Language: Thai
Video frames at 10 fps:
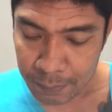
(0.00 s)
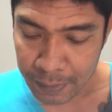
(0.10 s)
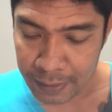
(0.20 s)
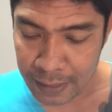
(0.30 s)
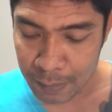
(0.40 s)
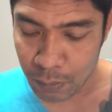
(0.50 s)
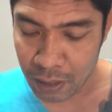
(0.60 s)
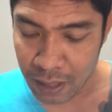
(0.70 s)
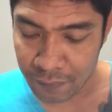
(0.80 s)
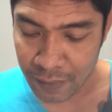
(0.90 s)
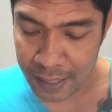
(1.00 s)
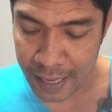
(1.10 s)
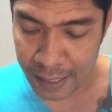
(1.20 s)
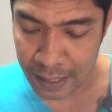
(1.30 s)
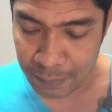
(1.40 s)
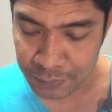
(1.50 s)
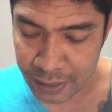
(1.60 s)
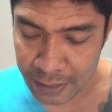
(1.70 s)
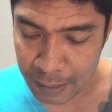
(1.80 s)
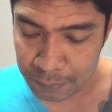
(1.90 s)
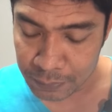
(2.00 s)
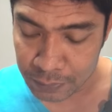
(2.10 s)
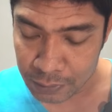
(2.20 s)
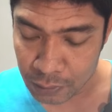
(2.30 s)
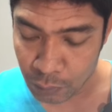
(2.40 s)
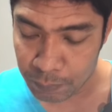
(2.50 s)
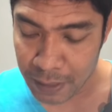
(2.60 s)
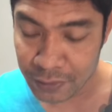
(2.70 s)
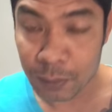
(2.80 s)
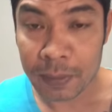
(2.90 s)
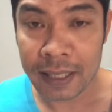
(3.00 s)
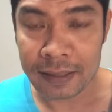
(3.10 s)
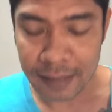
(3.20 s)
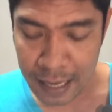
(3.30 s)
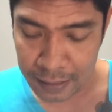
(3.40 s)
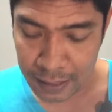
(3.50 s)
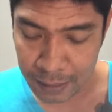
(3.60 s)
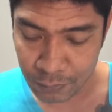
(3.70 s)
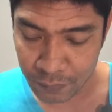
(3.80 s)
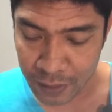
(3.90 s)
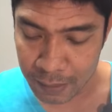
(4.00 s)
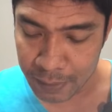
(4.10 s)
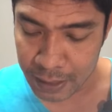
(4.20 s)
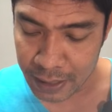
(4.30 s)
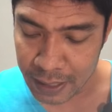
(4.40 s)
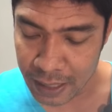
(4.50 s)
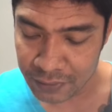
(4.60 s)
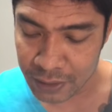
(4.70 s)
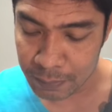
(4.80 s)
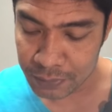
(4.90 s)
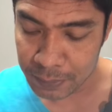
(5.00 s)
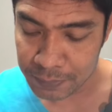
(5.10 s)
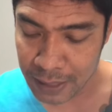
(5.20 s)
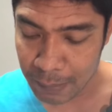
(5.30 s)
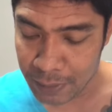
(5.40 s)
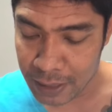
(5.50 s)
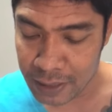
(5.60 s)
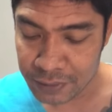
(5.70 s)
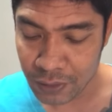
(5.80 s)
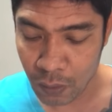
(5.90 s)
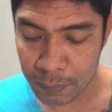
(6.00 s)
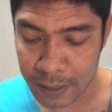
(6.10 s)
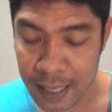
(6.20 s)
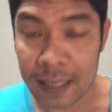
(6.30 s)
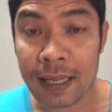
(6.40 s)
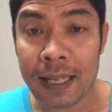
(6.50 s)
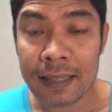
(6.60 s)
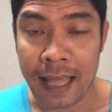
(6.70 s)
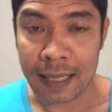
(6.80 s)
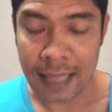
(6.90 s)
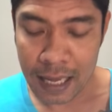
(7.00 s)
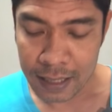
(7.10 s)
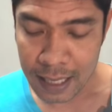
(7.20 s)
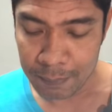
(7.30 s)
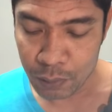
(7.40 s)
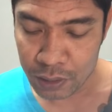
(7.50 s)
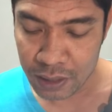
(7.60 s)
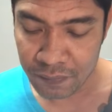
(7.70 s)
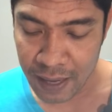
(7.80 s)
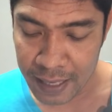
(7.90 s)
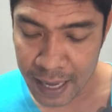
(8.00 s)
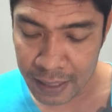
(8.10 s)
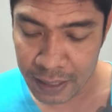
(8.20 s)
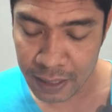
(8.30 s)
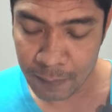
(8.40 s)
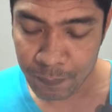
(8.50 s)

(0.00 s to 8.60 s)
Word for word: เป็นการพบกันระหว่างฝ่ายแดงนะครับ สิงห์ดำรถบ้านสมเกียรติตรังนะครับ ส่วนฝ่ายน้ำเงินนี่เด่นฮาซิม13เหรียญรีสอร์ทพิกัดแตกต่างนะครับโดยที่ฝ่ายแดงนี่